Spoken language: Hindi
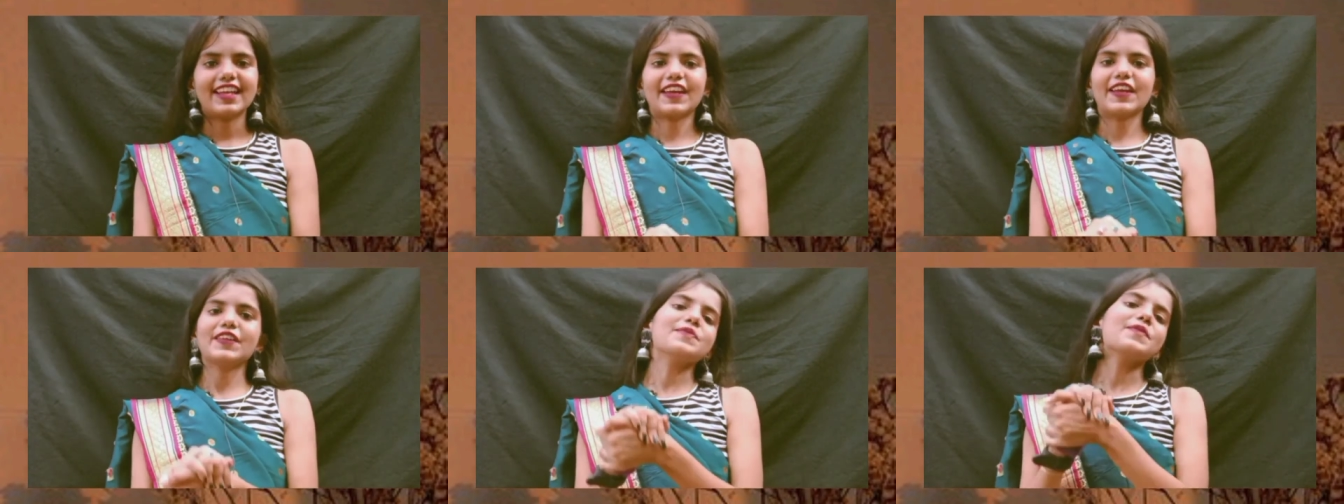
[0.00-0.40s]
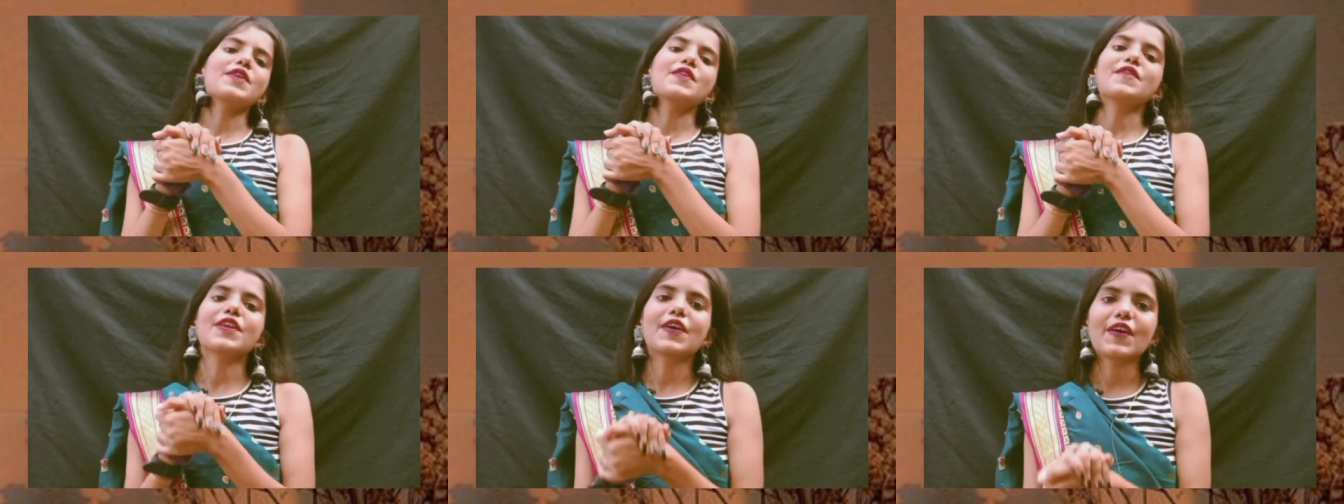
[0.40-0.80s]
लगे तो
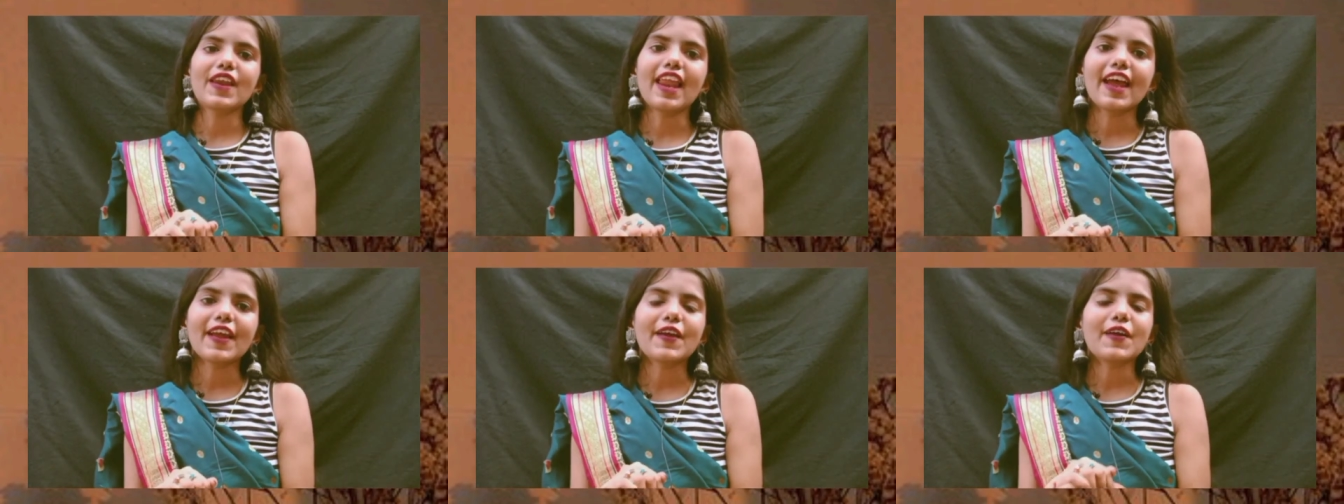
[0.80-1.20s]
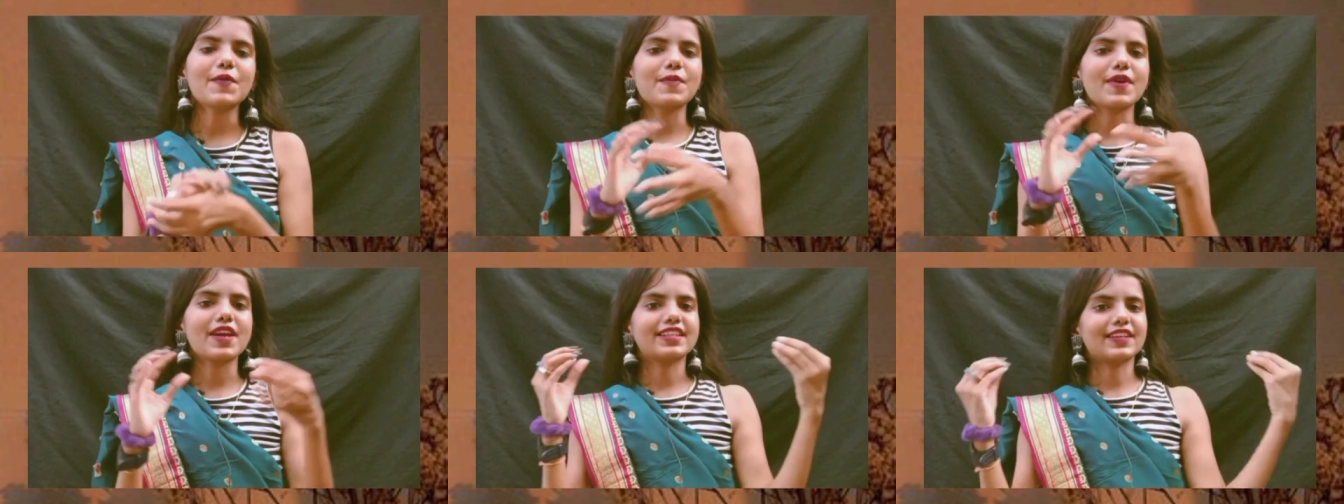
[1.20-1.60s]
मेरे वीडियो को लाइक
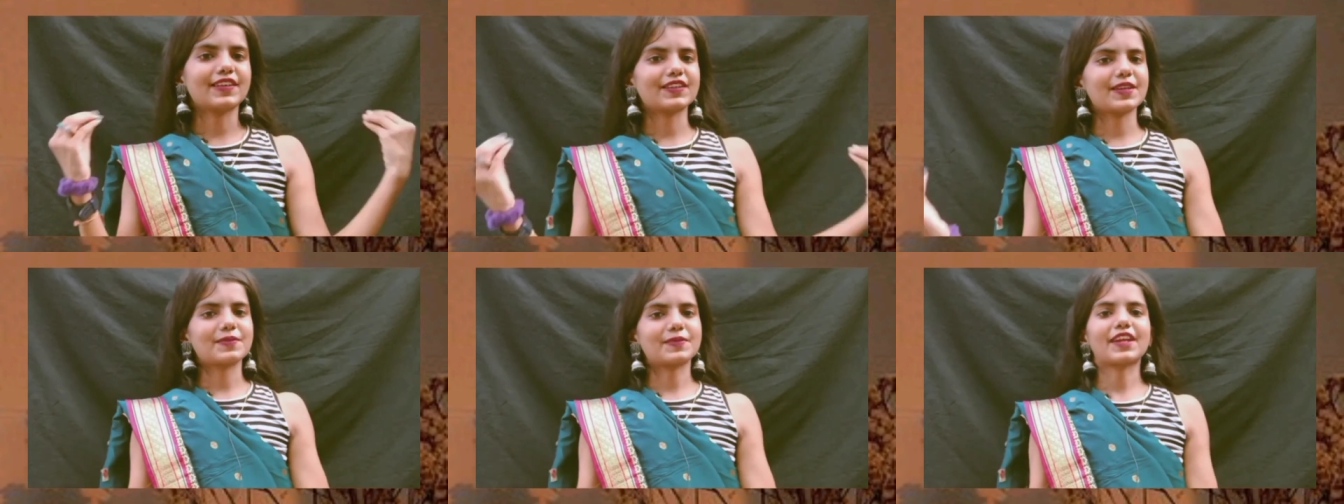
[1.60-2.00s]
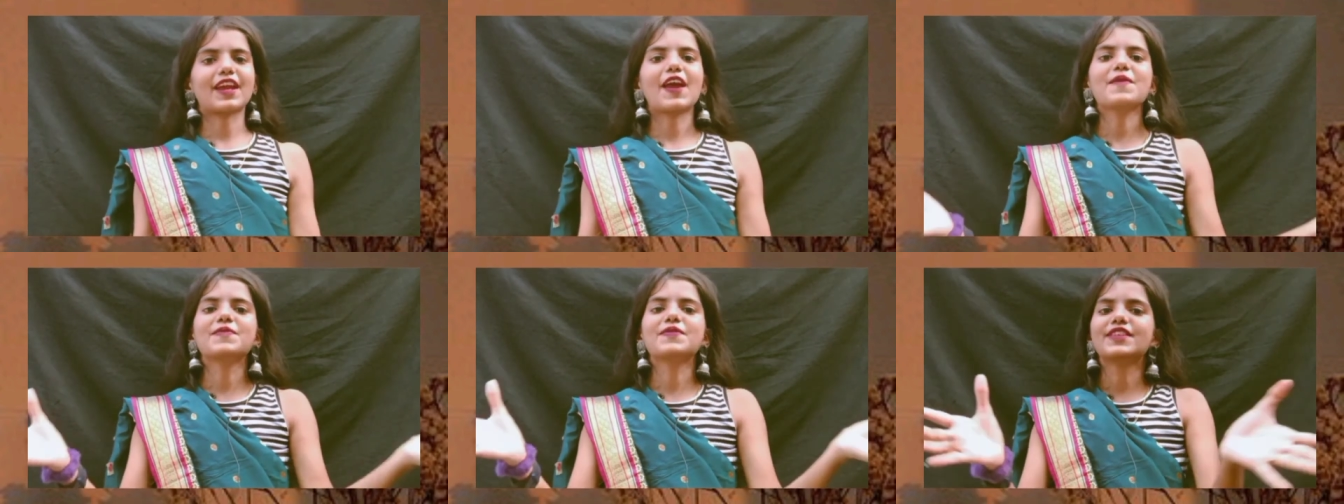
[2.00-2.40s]
और मेरे चैनल को
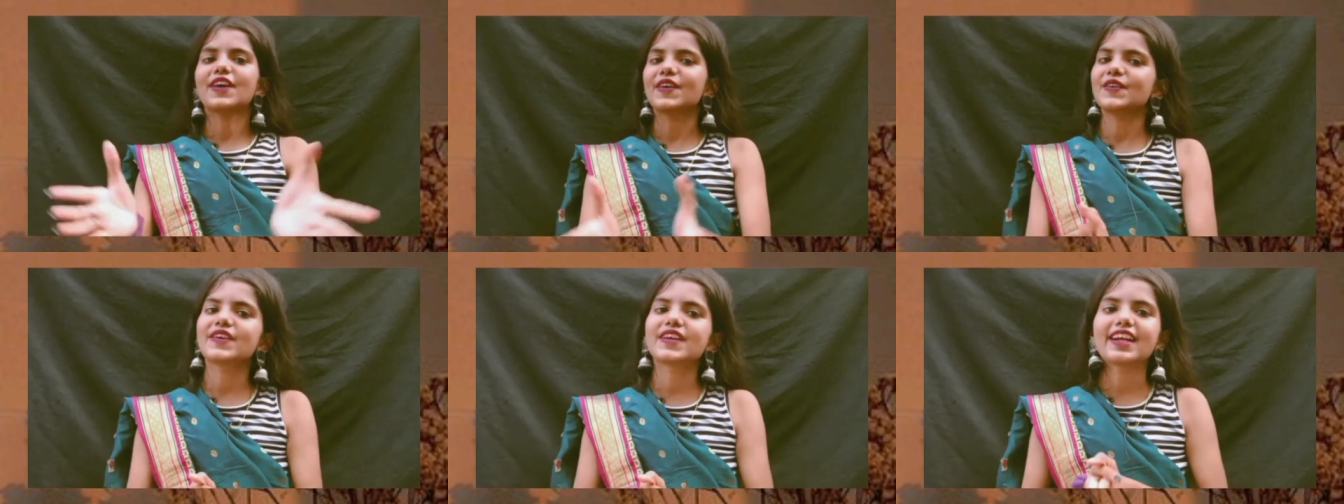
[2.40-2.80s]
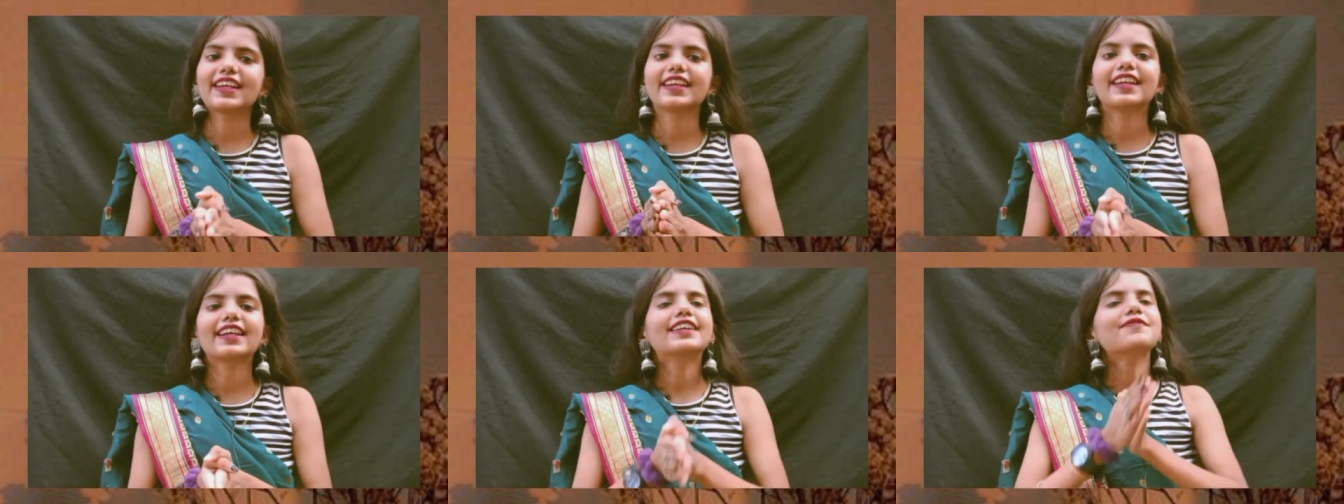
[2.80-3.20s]
सब्सक्राइब ज़रूर
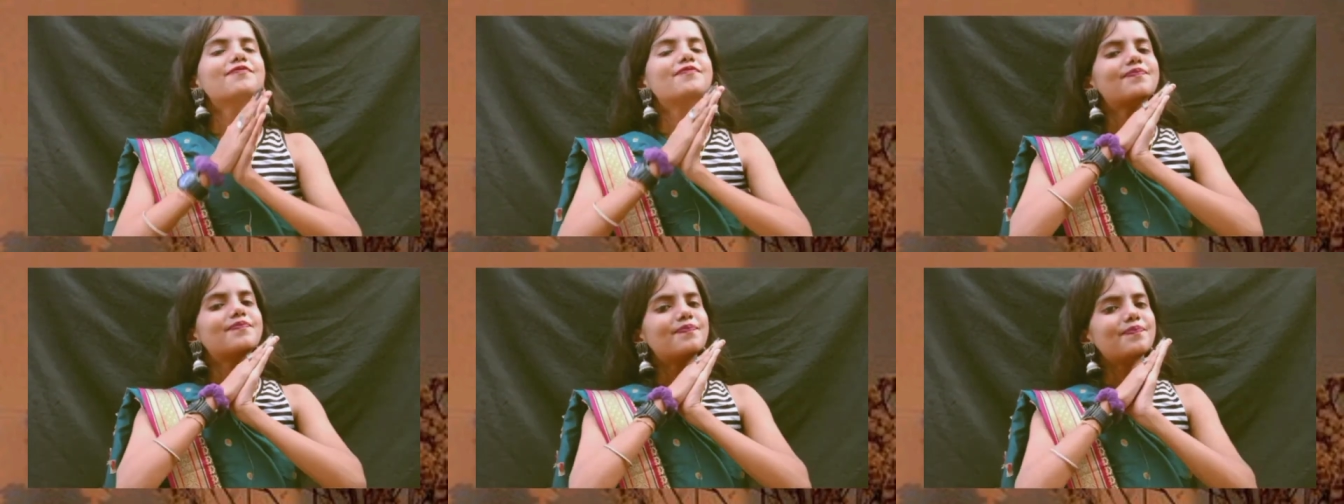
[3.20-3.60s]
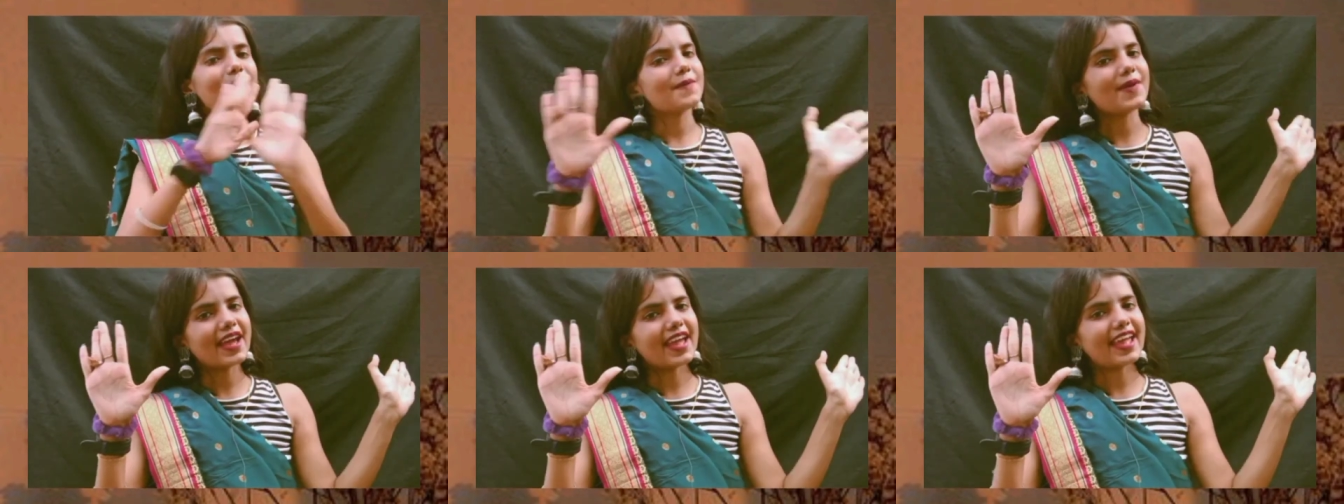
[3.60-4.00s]
करना
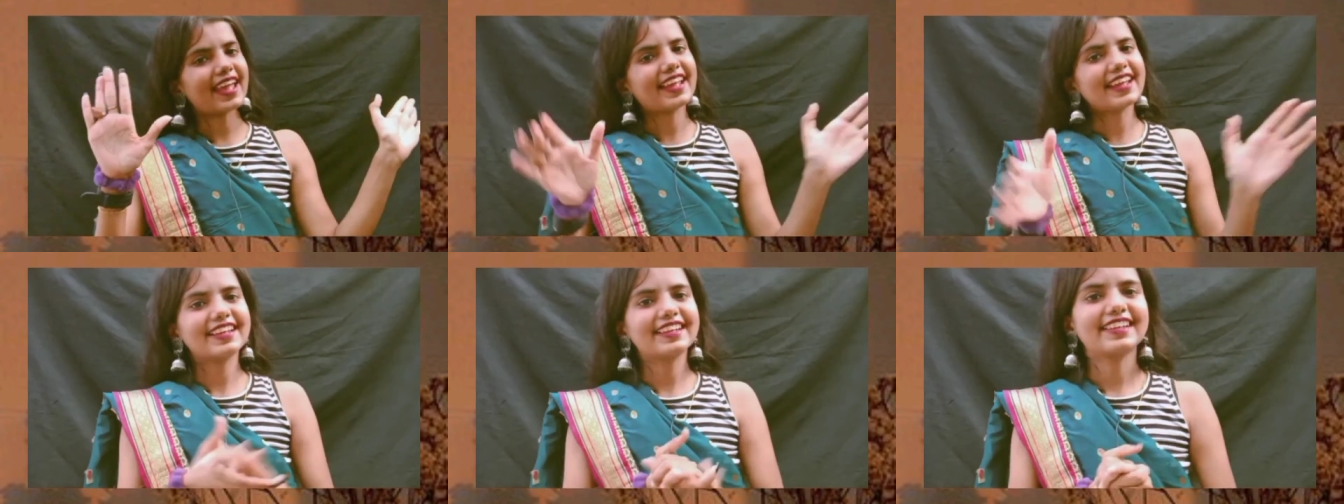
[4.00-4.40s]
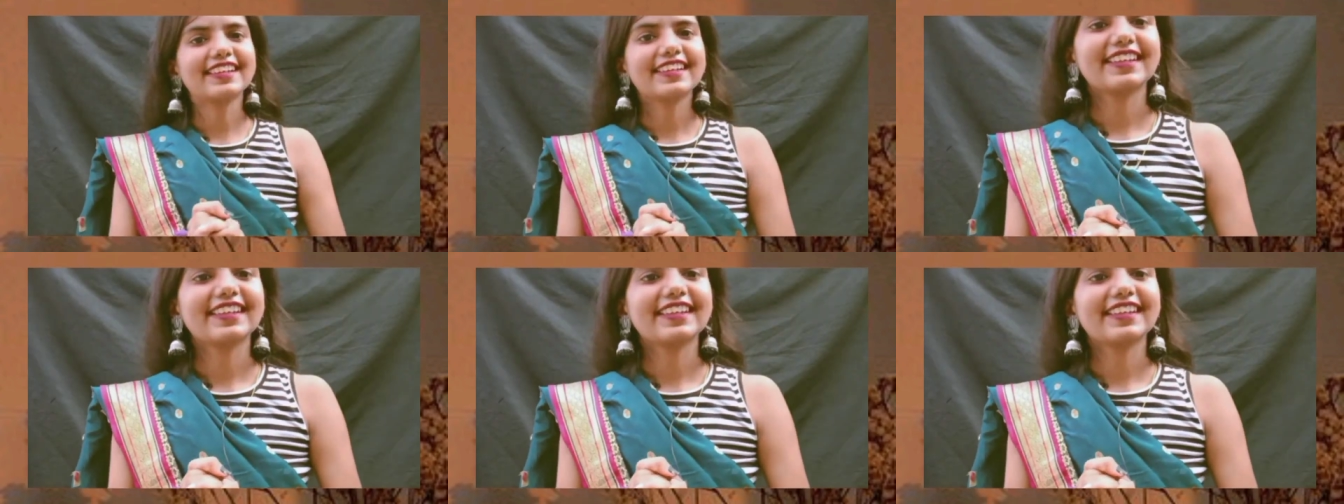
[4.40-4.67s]
बाय बाय